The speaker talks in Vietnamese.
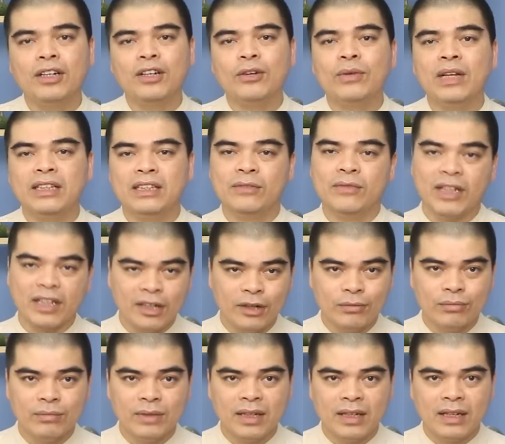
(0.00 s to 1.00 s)
ở đâu đặt như vậy
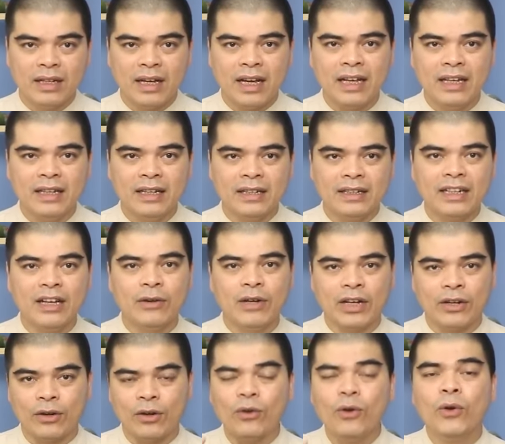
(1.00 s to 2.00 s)
không, hay đều
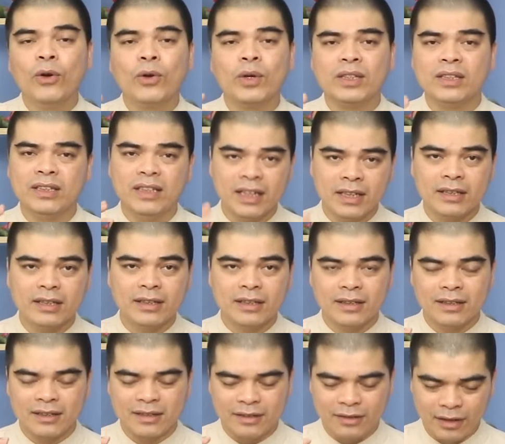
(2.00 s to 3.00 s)
là có ngôi có thứ hết
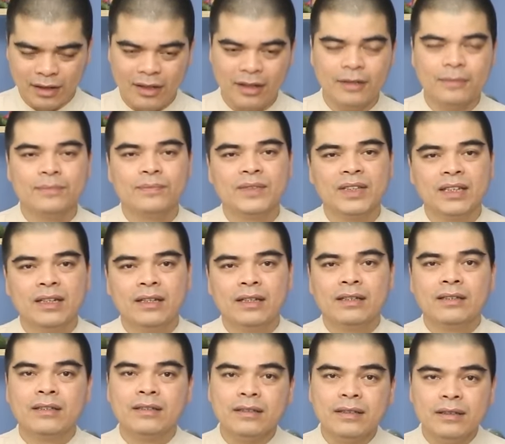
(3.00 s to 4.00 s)
đó.
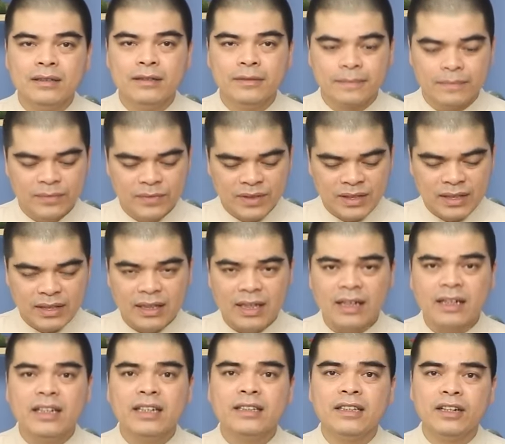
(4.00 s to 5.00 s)
Thứ tư
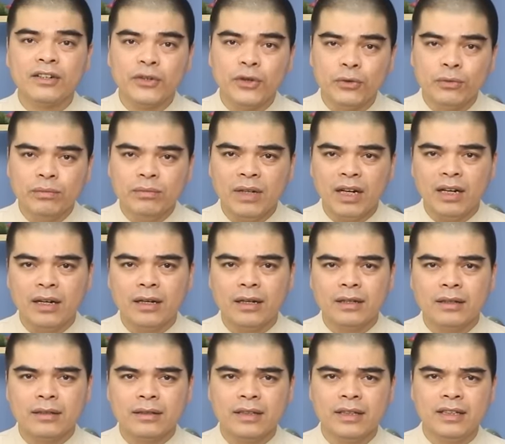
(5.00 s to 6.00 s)
là khi thờ cúng
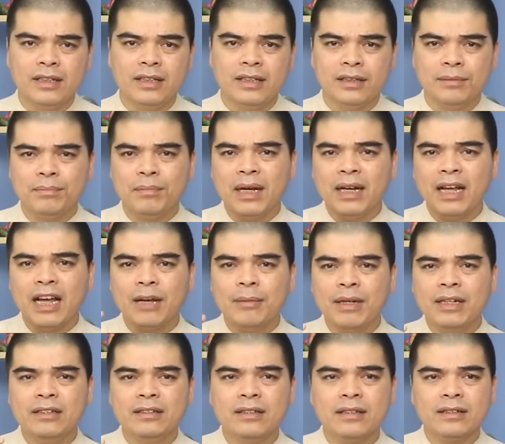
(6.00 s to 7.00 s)
thì bát hai
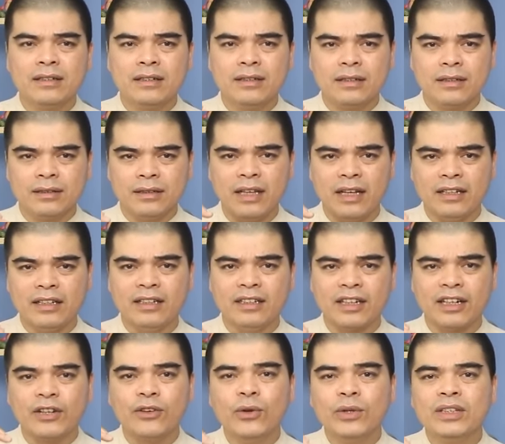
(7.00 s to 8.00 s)
bát hương thể hiện
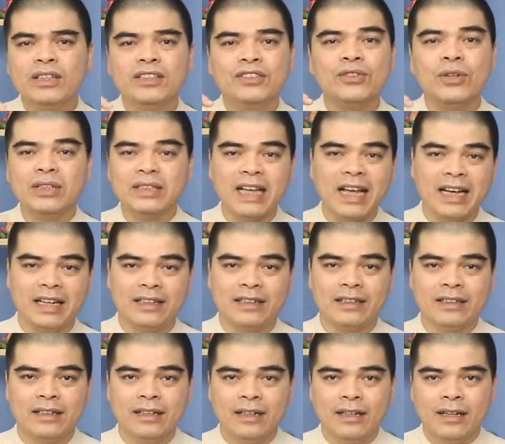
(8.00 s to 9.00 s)
được cái ngôi thứ rõ ràng
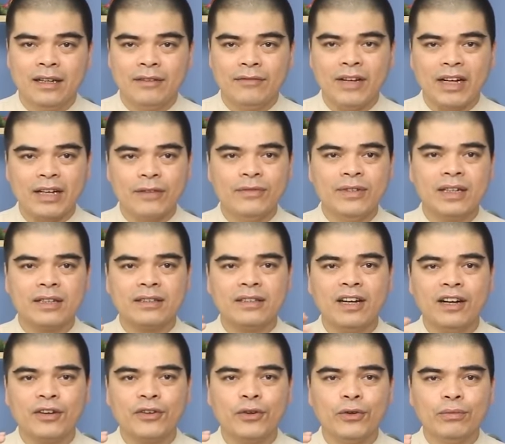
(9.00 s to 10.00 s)
và cái việc
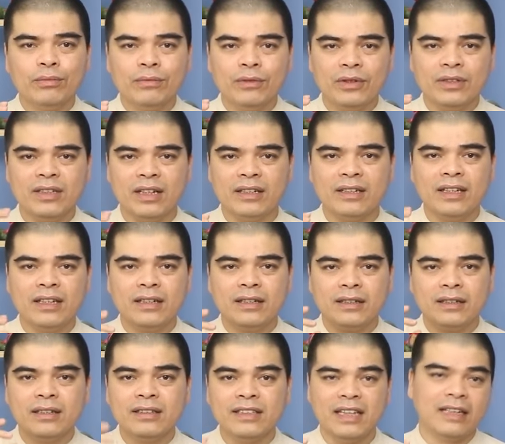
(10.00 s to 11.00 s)
thờ cúng nó trở nên
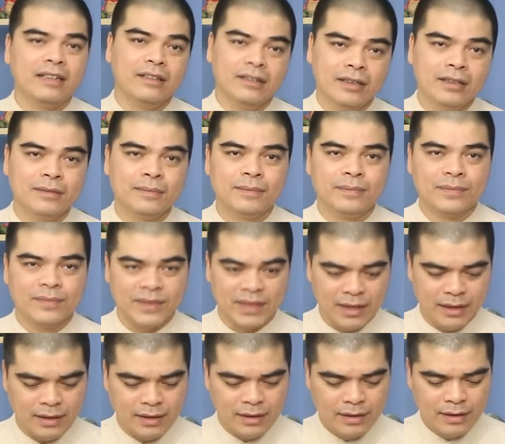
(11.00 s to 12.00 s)
đơn giản hơn.
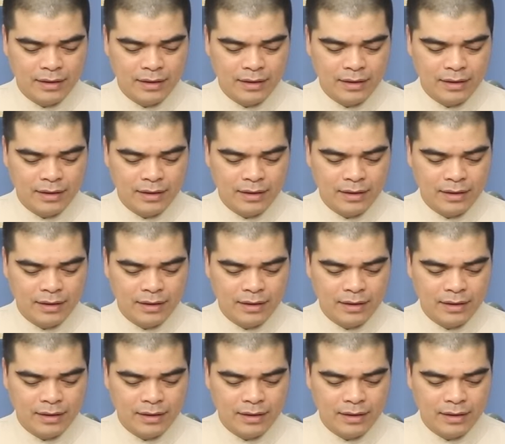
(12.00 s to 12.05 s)
Đó.